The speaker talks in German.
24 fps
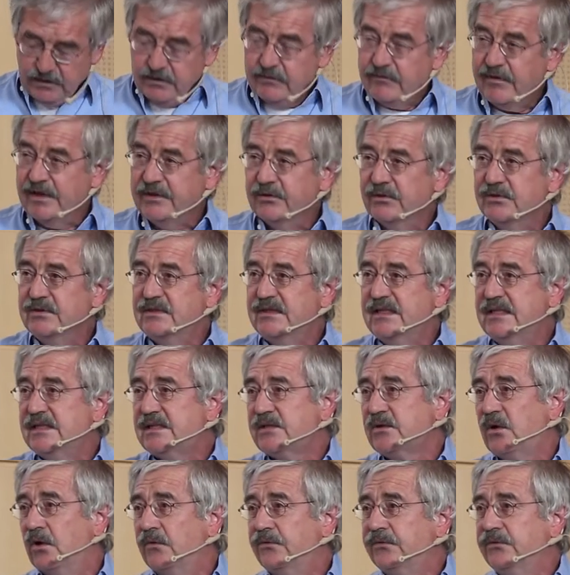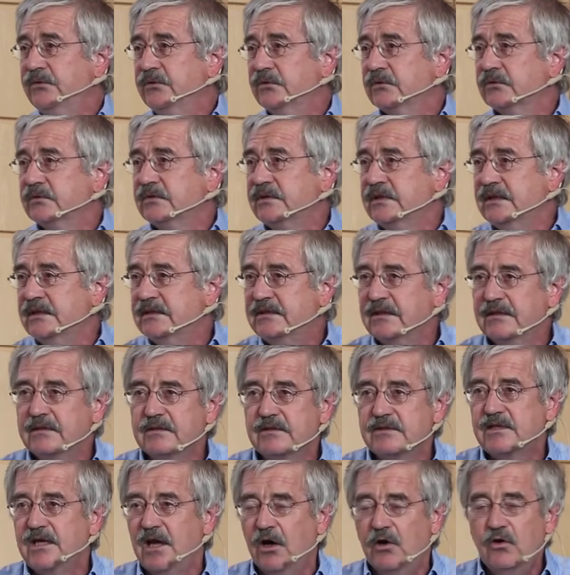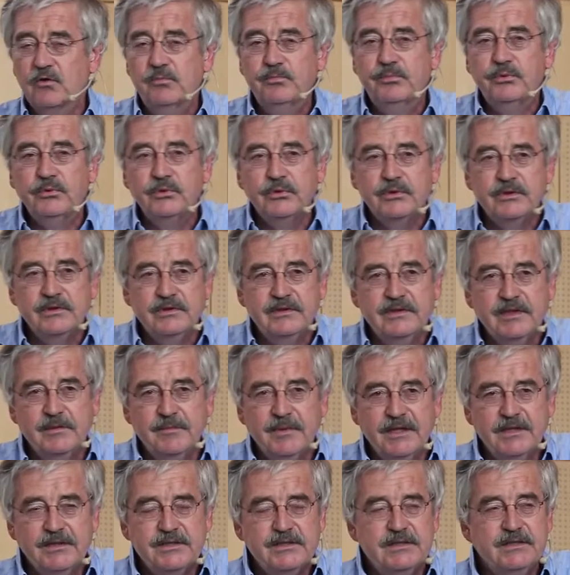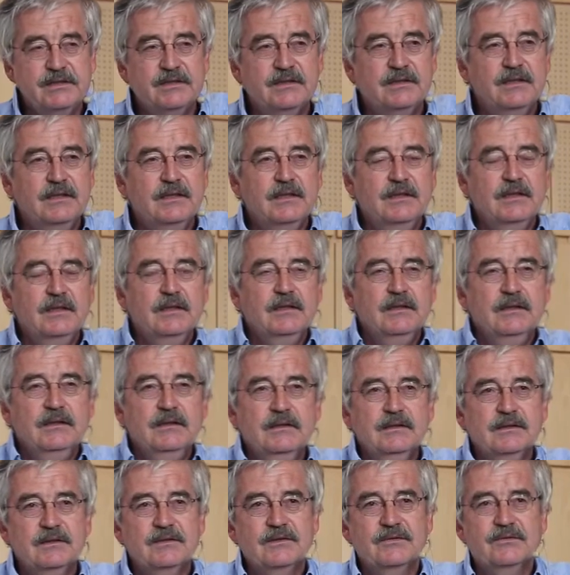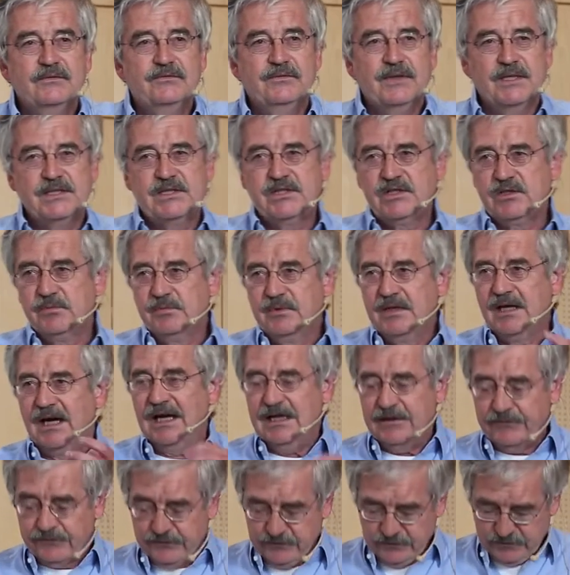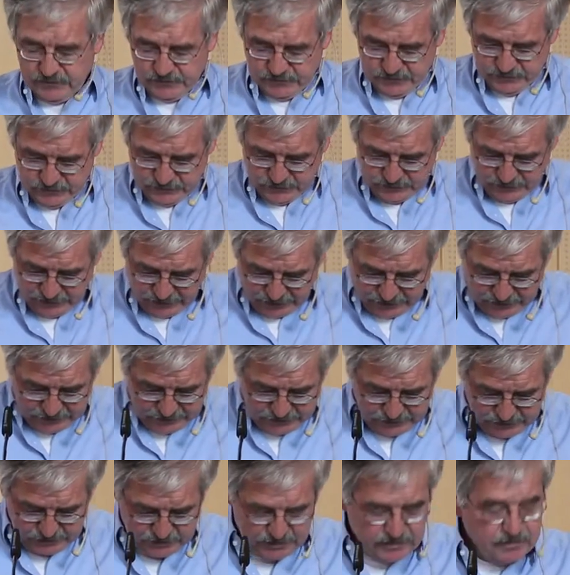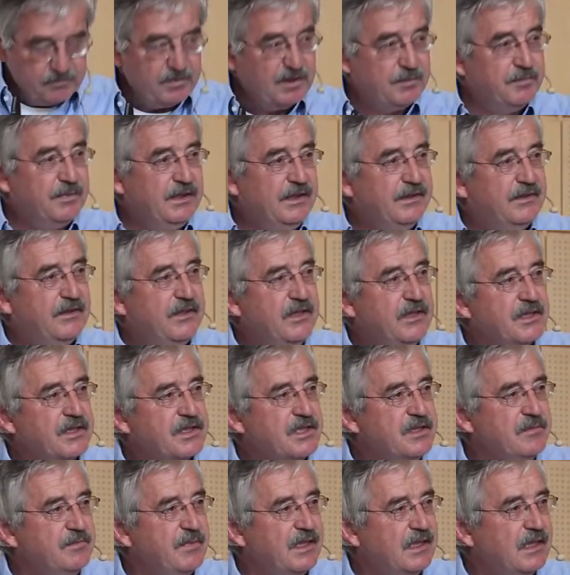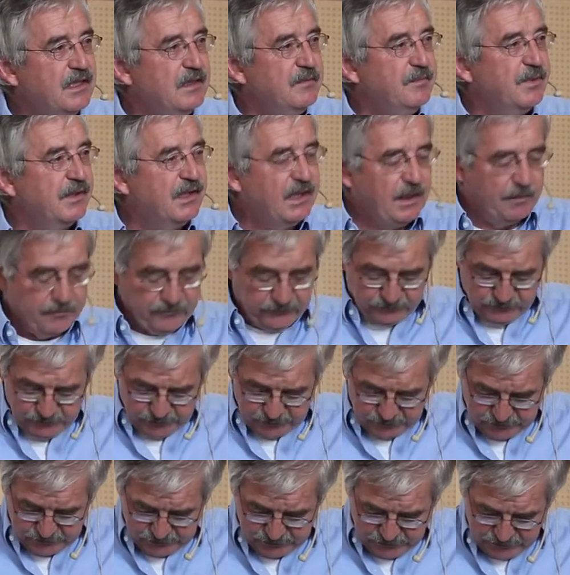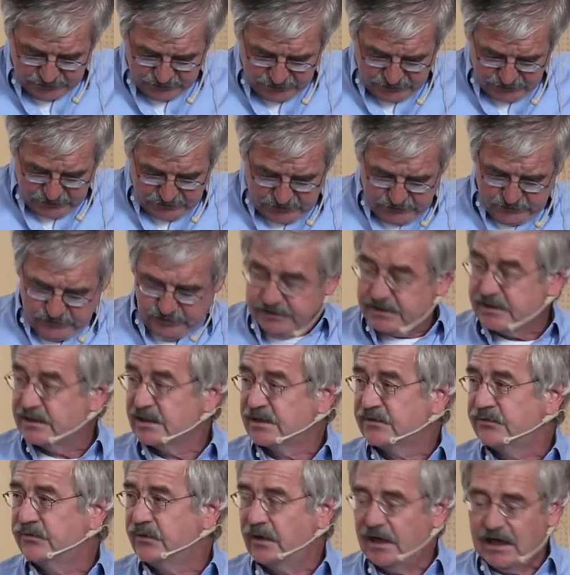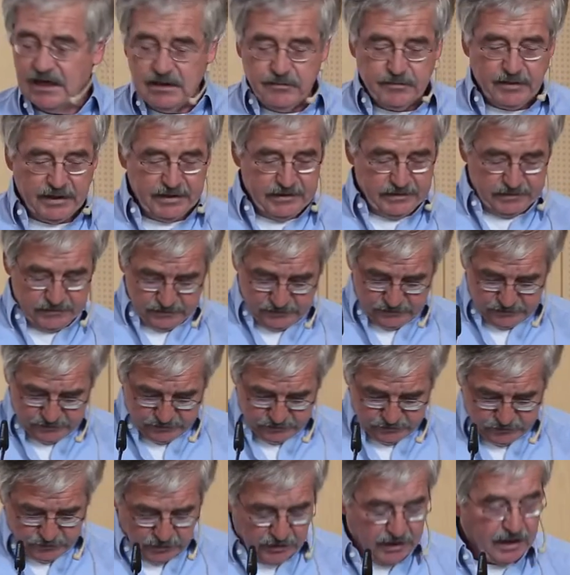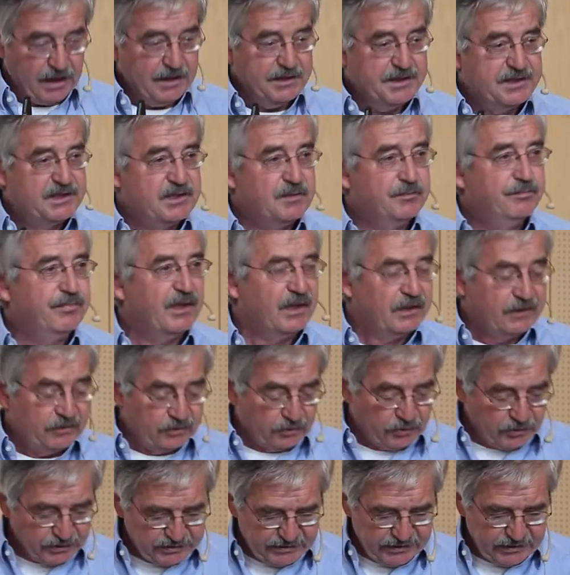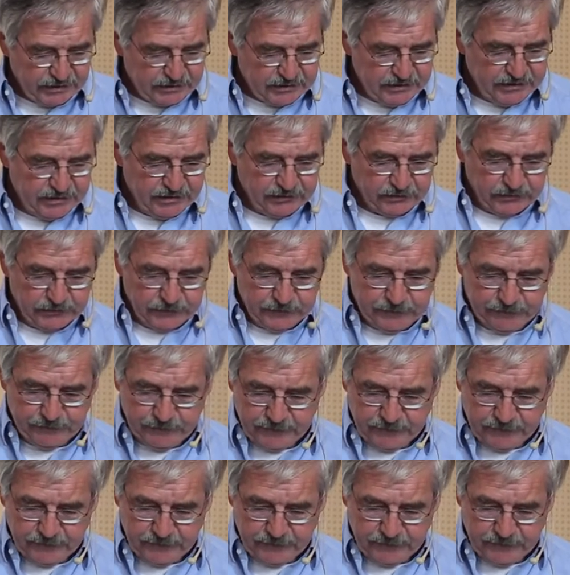Wenn nun diese Hoffnung, die in den Schlauchbooten der Menschen äh, fast zum Greifen nahe ist, mit militärischen Mitteln bekämpft wird, dann ist es vor allem eine moralische Bankrotterklärung.